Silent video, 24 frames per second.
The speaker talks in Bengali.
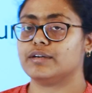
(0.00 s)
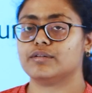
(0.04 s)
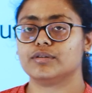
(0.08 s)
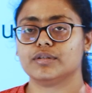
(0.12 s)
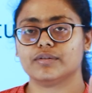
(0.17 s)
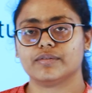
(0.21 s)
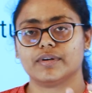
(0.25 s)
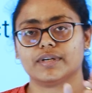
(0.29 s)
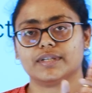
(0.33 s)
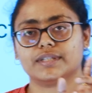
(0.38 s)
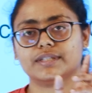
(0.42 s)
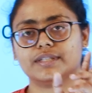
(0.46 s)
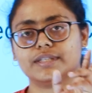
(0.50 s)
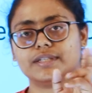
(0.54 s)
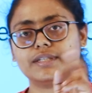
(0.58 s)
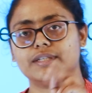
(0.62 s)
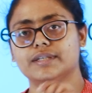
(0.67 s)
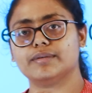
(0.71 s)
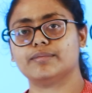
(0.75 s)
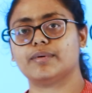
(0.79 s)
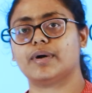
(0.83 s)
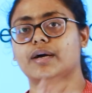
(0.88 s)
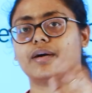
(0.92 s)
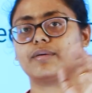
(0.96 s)

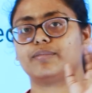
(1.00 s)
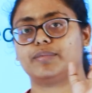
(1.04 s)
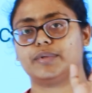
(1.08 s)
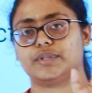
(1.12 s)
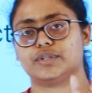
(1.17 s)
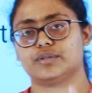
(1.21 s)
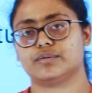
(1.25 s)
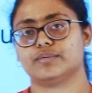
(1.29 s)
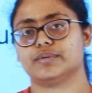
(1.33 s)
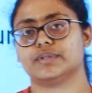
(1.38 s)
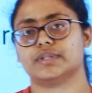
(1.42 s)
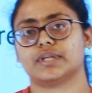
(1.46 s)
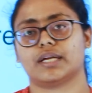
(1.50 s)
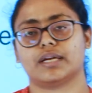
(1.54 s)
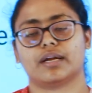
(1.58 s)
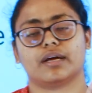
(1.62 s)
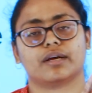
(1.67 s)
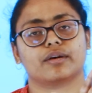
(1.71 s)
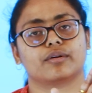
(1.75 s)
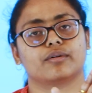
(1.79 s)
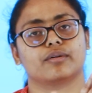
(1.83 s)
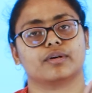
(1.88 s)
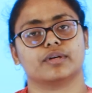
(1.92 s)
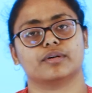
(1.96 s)
ইউনিভার্সিটি বা
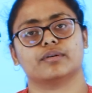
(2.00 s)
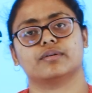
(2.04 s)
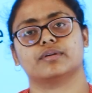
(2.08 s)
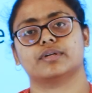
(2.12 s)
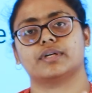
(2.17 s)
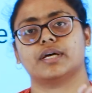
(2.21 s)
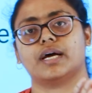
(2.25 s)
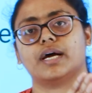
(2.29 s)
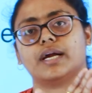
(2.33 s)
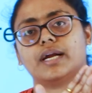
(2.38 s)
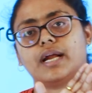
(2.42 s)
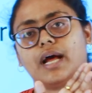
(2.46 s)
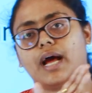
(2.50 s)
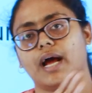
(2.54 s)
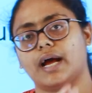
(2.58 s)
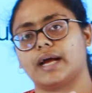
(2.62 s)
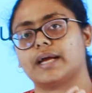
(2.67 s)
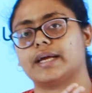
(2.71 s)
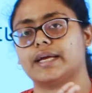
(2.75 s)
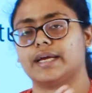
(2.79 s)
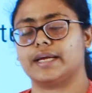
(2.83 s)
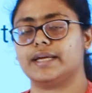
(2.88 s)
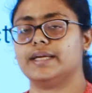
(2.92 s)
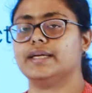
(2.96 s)
বিশ্ববিদ্যালয় গড়ে ওঠার
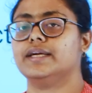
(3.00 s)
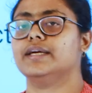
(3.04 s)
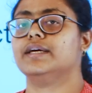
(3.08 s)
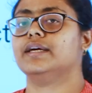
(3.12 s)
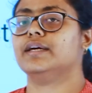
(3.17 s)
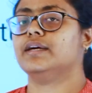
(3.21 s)
আগেই